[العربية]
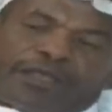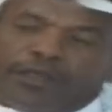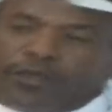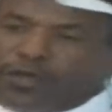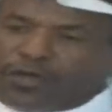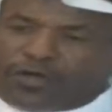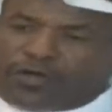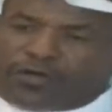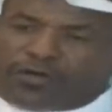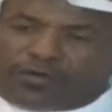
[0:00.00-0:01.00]
قال له طه
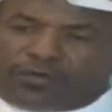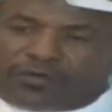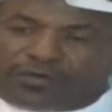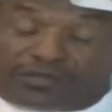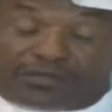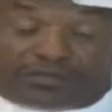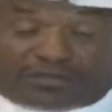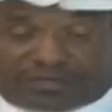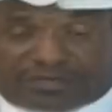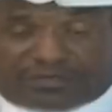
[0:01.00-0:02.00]
مصري ولا طه مصري؟
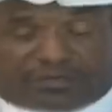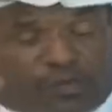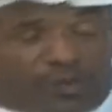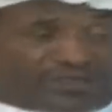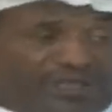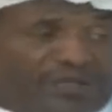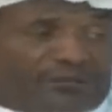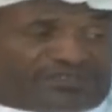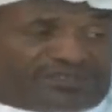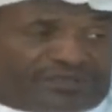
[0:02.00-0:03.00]
هو
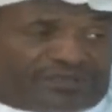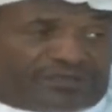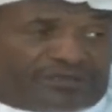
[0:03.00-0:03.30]
طه مصري